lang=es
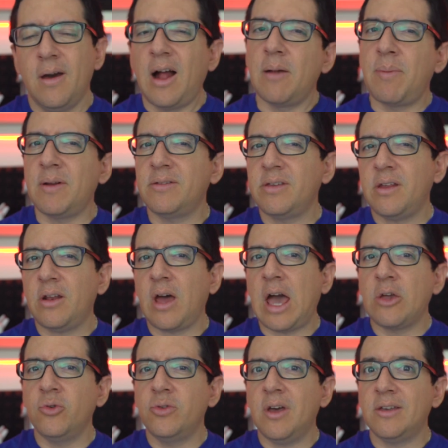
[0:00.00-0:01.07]
Al parecer
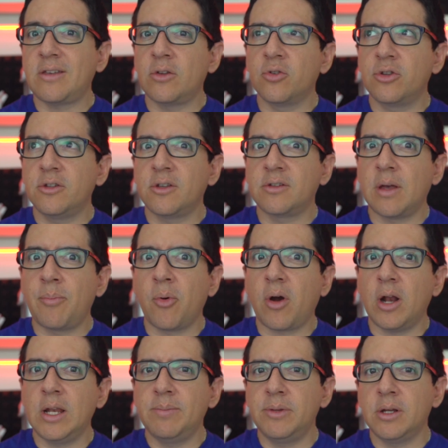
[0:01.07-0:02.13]
hay una de esas noticias
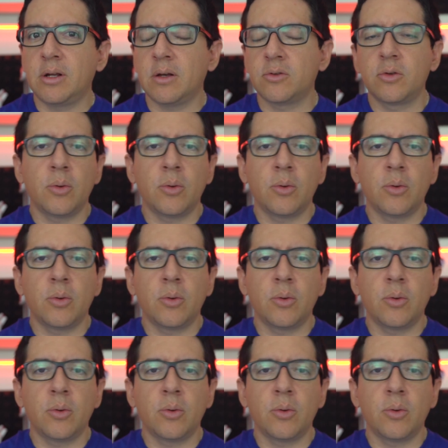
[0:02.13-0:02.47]
apocalípticas